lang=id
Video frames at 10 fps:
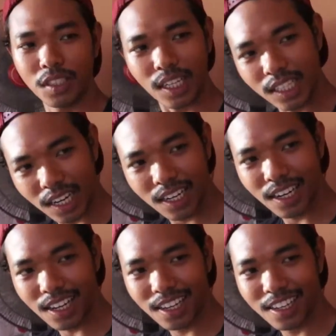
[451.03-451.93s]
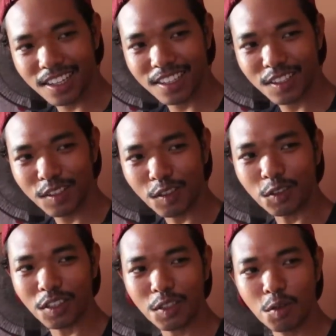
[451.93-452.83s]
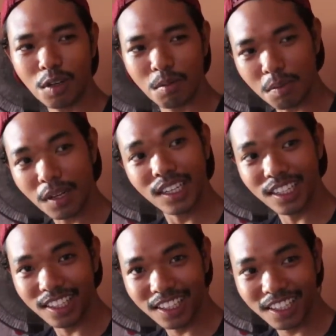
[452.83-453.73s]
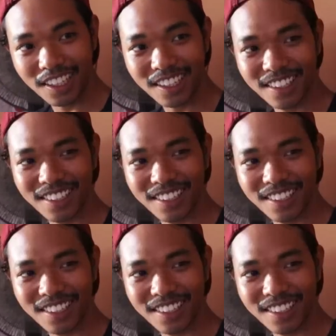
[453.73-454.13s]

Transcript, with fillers: Pulcra janganlah. Cocoknya suhu lembab dan dingin.